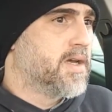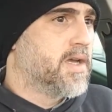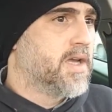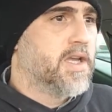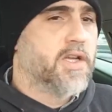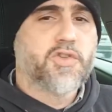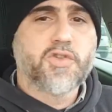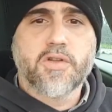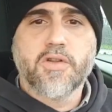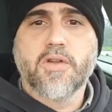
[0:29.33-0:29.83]

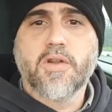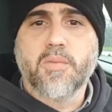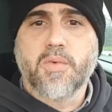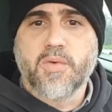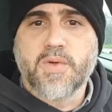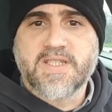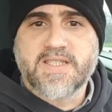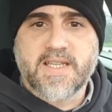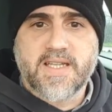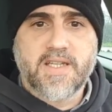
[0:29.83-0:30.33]
Il giorno dopo
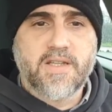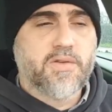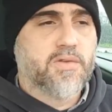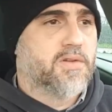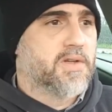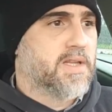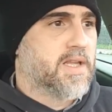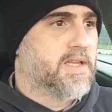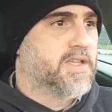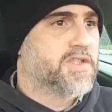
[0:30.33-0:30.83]
questa
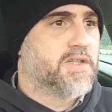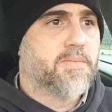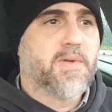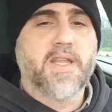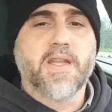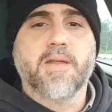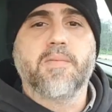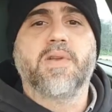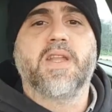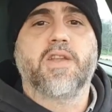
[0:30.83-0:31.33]
ritorna, dice
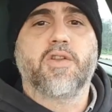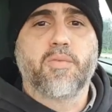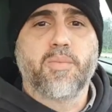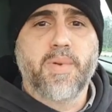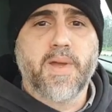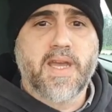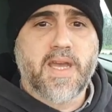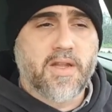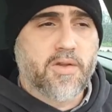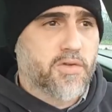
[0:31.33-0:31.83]
prete, prete, ho
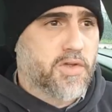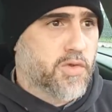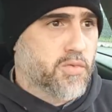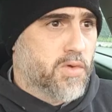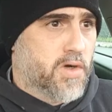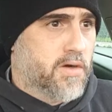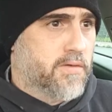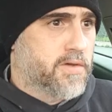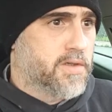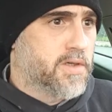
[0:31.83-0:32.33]
peccato di
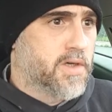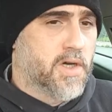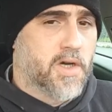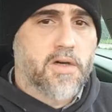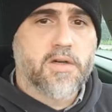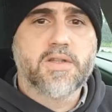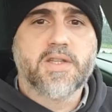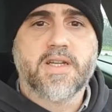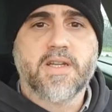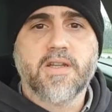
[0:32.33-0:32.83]
nuovo,
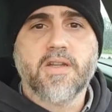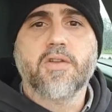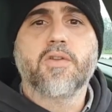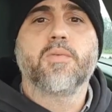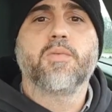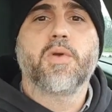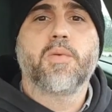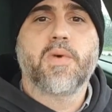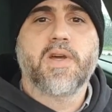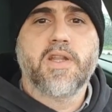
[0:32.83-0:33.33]
ho tradito
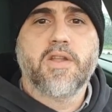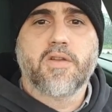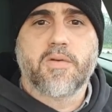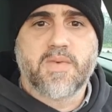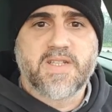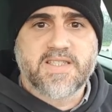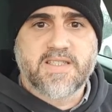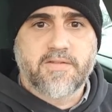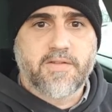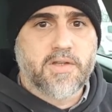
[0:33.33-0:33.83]
mio marito,
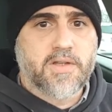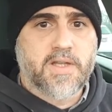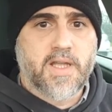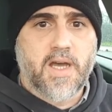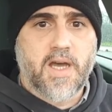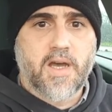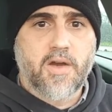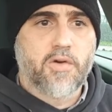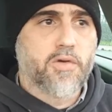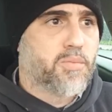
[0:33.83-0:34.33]
ma
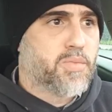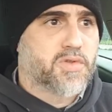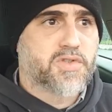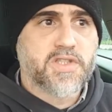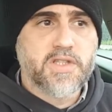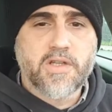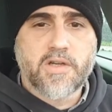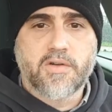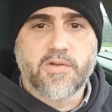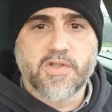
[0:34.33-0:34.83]
stavolta col
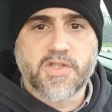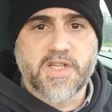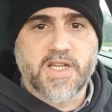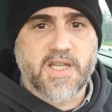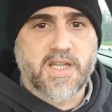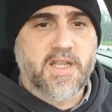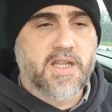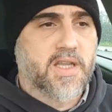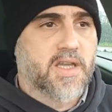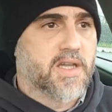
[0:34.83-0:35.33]
postino e col
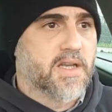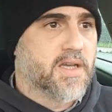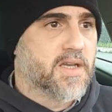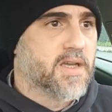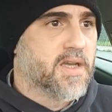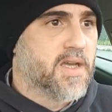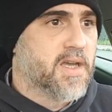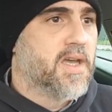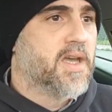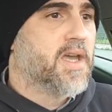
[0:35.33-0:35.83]
giardiniere.
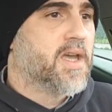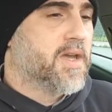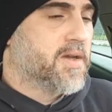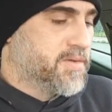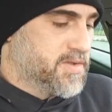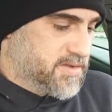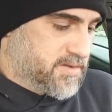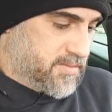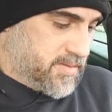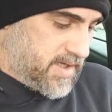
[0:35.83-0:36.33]
E
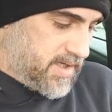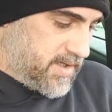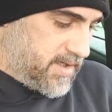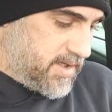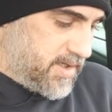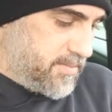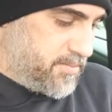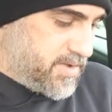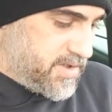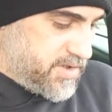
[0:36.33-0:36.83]
questo prende
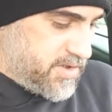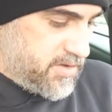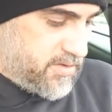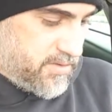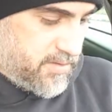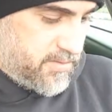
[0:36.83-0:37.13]
il libricino,